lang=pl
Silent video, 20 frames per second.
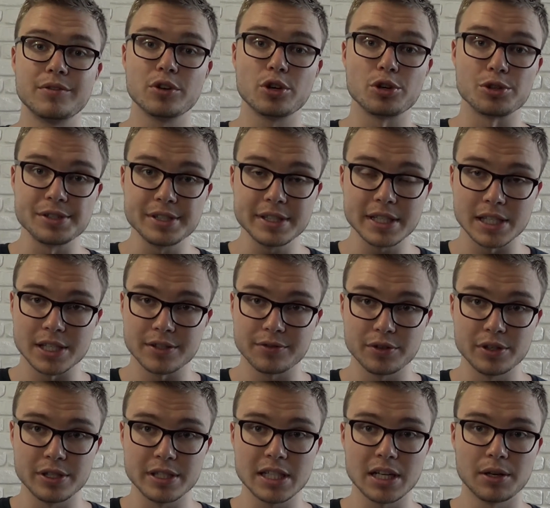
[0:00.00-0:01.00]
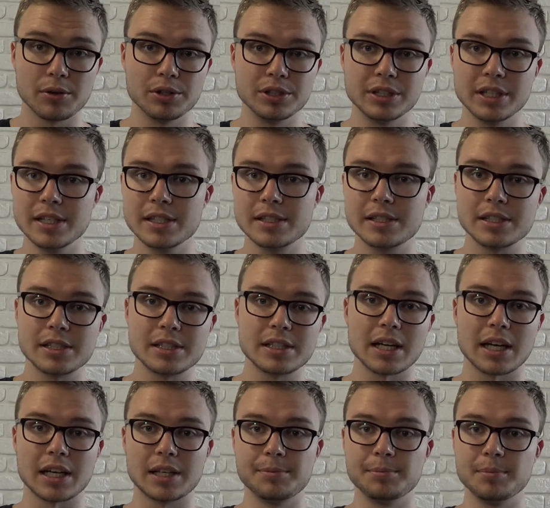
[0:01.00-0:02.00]
wykorzystać swoje ciało i nie jesteś
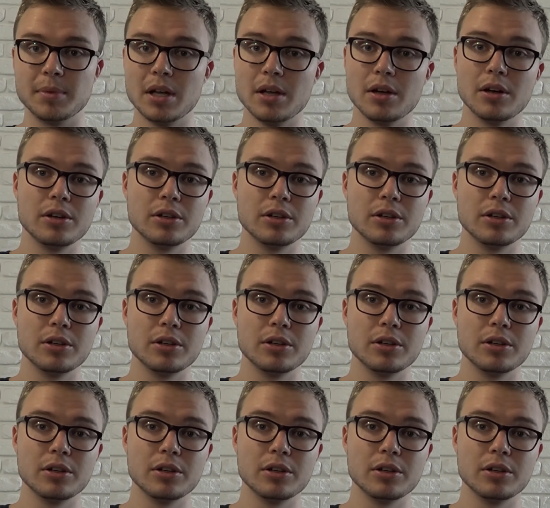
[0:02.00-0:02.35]
takim,